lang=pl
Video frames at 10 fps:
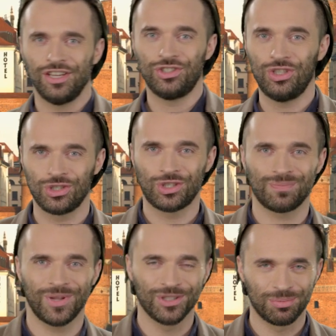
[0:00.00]
Dziś
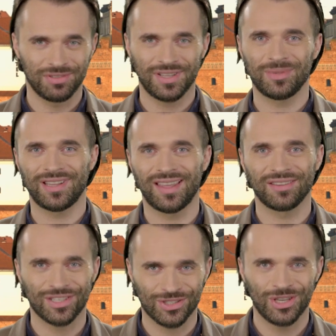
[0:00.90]
odpowiemy na
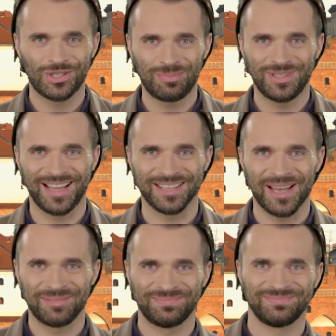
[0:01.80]
najważniejsze pytania.